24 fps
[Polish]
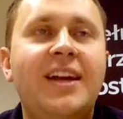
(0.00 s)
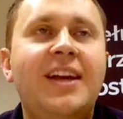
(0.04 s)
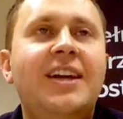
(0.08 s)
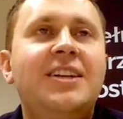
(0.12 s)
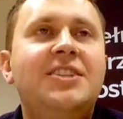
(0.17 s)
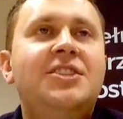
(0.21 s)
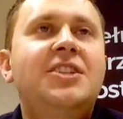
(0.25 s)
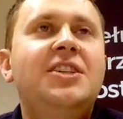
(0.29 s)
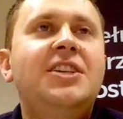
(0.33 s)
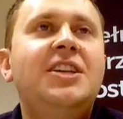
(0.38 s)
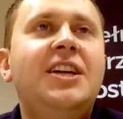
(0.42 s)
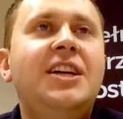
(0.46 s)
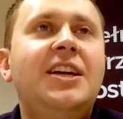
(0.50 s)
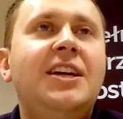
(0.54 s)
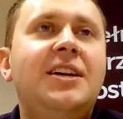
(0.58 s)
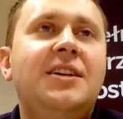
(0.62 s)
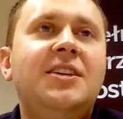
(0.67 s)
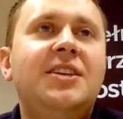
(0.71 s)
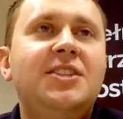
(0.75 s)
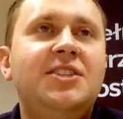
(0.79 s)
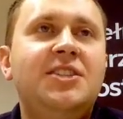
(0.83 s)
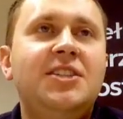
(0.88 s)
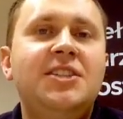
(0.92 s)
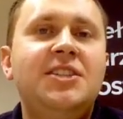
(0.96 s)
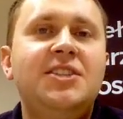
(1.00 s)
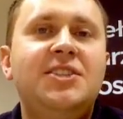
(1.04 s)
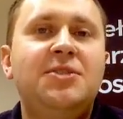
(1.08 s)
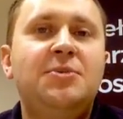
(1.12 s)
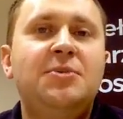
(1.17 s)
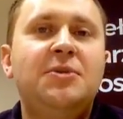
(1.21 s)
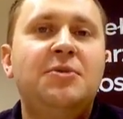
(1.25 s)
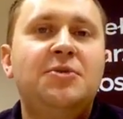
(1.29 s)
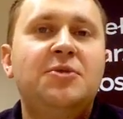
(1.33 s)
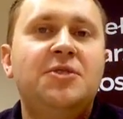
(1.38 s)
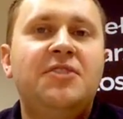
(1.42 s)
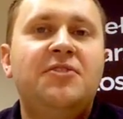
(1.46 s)
Czyli jeżeli
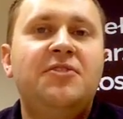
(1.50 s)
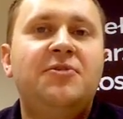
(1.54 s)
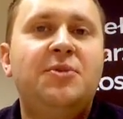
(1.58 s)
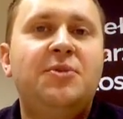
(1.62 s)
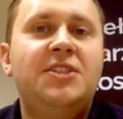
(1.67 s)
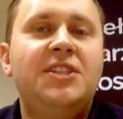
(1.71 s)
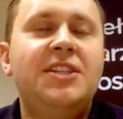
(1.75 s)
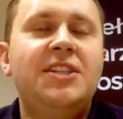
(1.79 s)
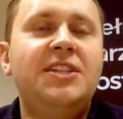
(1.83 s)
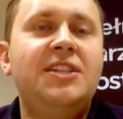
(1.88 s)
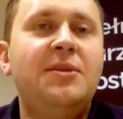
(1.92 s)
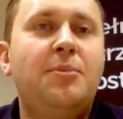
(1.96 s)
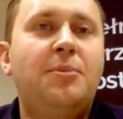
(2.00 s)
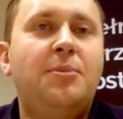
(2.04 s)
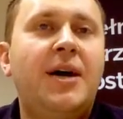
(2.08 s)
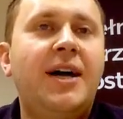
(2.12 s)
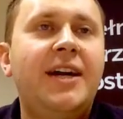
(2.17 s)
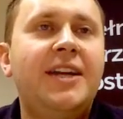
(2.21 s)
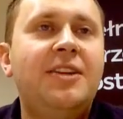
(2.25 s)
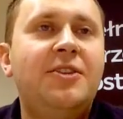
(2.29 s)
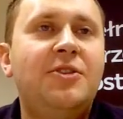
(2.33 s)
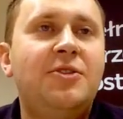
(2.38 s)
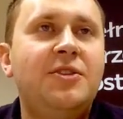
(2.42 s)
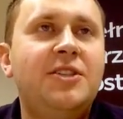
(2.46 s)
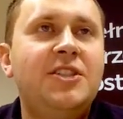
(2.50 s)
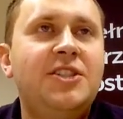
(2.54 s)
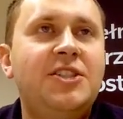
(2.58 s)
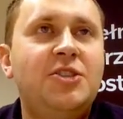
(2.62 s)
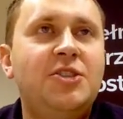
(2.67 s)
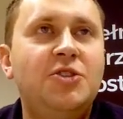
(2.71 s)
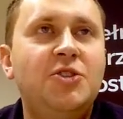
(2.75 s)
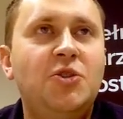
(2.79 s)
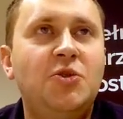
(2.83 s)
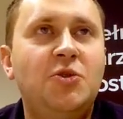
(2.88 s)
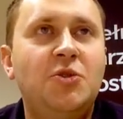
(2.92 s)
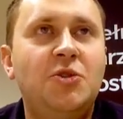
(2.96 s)
sobie może wpiszecie Python, jeśli
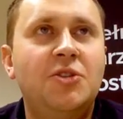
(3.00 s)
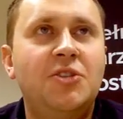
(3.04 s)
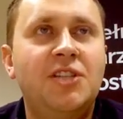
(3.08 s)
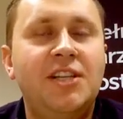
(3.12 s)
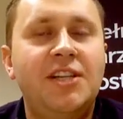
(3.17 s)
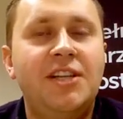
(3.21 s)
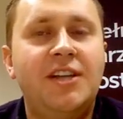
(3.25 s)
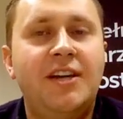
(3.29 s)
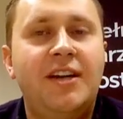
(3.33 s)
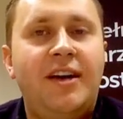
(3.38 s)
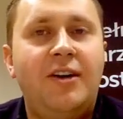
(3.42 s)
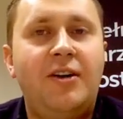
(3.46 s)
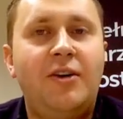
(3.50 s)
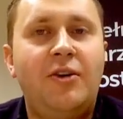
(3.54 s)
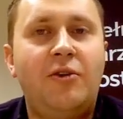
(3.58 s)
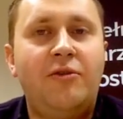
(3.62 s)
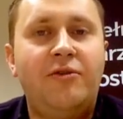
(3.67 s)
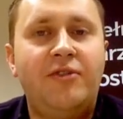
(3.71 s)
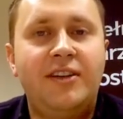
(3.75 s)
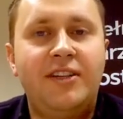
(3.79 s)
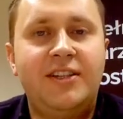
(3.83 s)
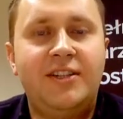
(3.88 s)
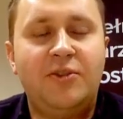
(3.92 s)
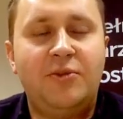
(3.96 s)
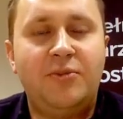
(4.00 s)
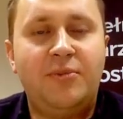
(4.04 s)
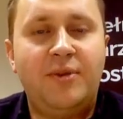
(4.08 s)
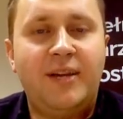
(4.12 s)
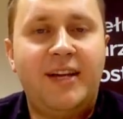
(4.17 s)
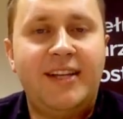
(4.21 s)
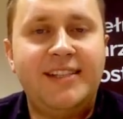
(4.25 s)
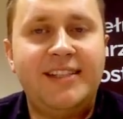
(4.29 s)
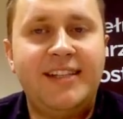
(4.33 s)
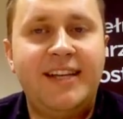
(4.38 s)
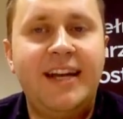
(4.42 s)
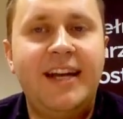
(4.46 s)
chodzi o ogłoszenia o ofertę o
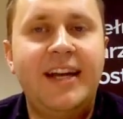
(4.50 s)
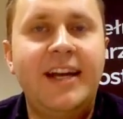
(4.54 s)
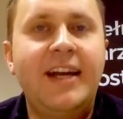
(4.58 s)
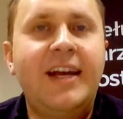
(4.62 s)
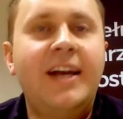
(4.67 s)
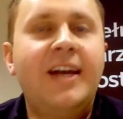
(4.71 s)
pracę,